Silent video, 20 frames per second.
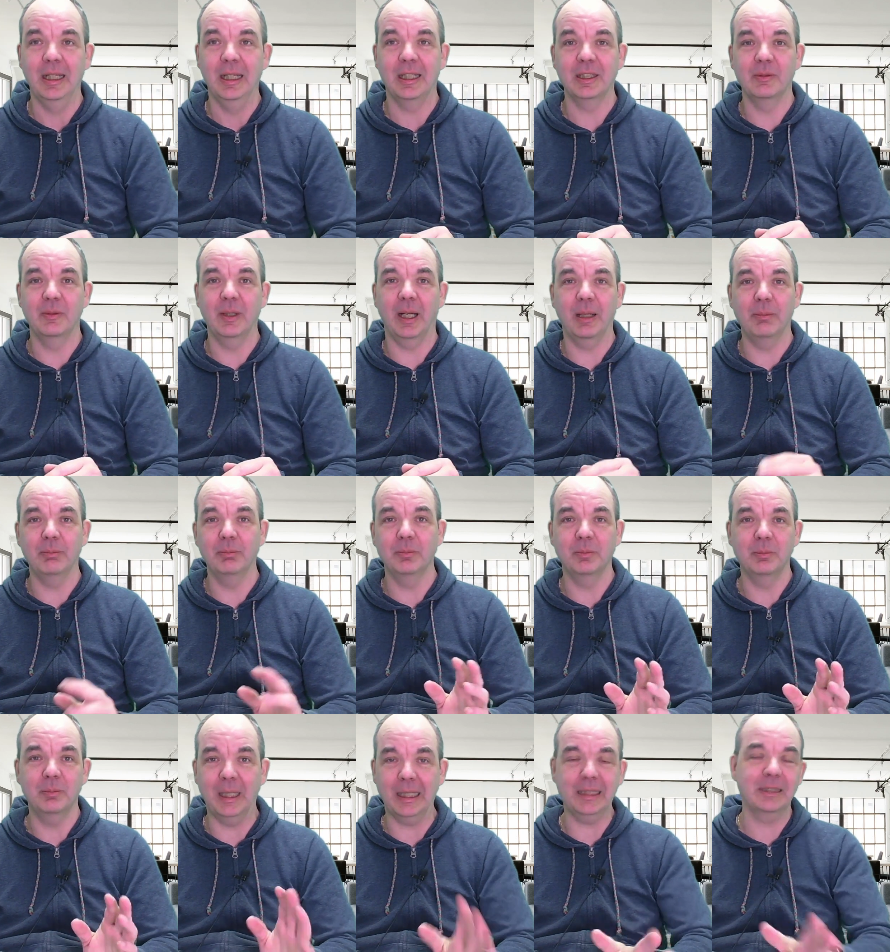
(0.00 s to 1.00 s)
Also wir
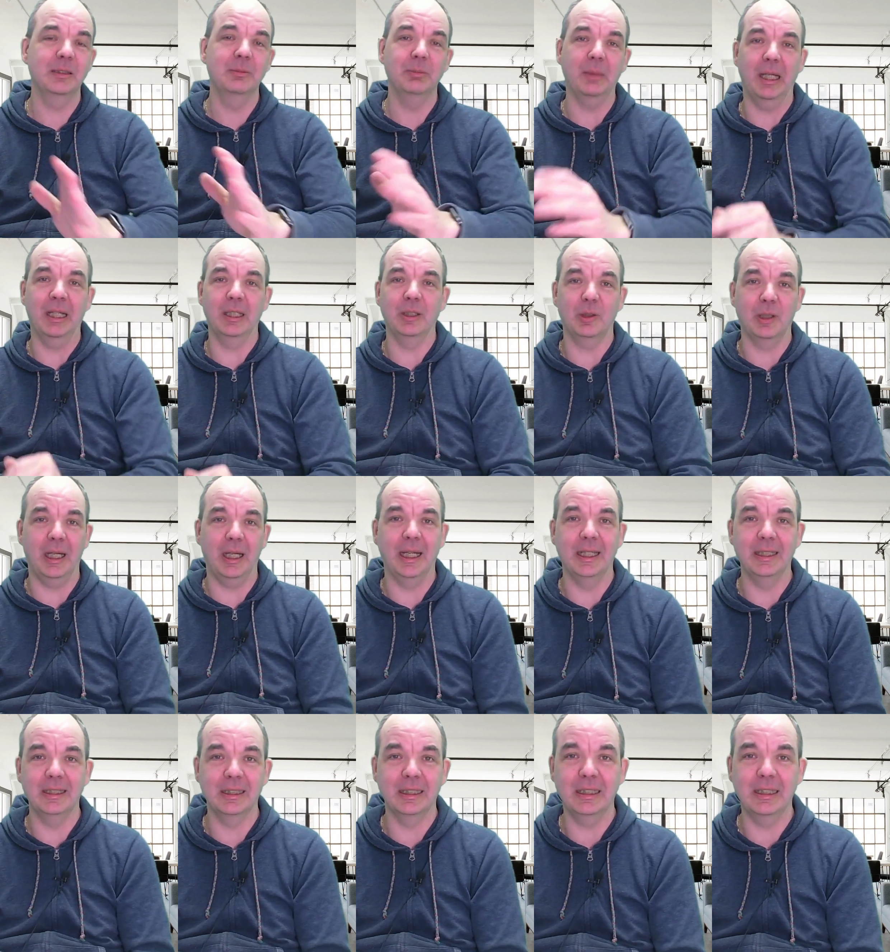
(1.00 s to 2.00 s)
haben maximal noch
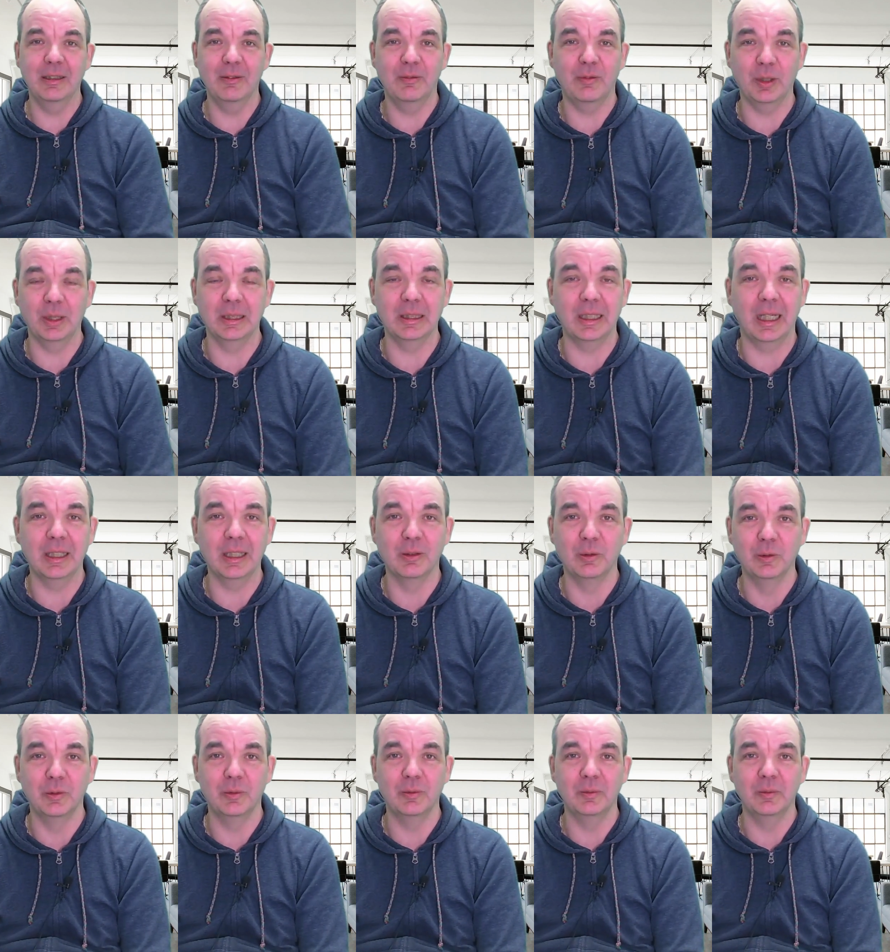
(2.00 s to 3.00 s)
ein Drittel von den
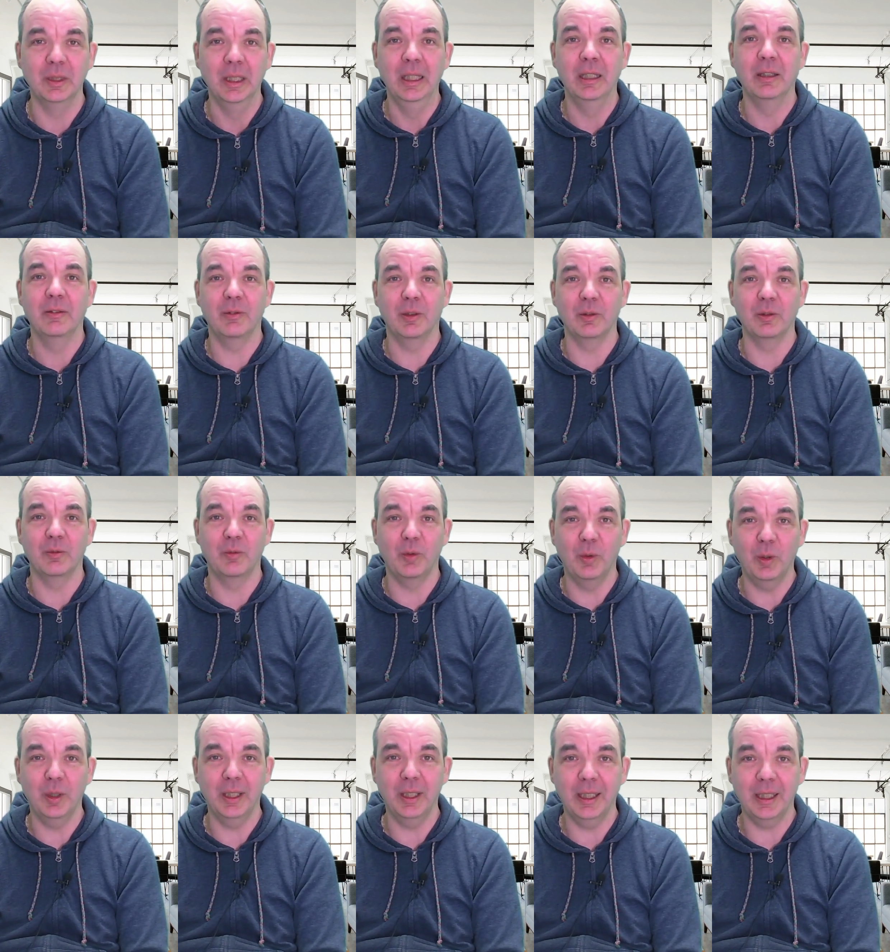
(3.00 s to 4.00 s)
Anrufen von
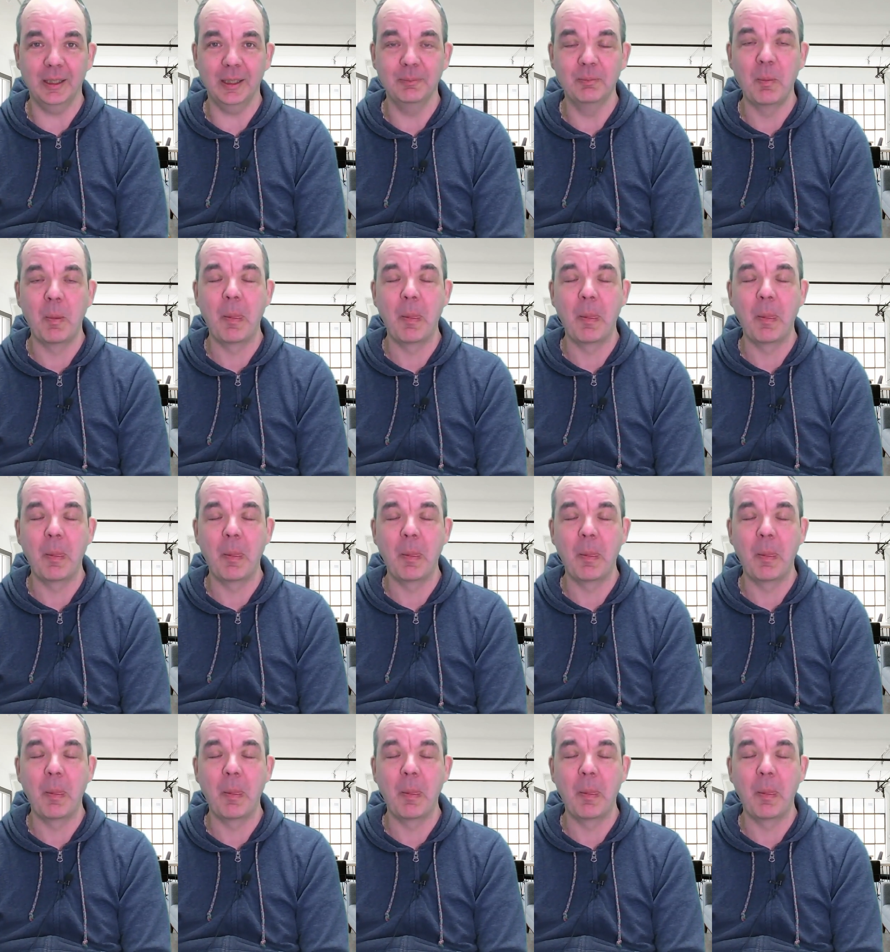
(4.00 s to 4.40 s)
vorher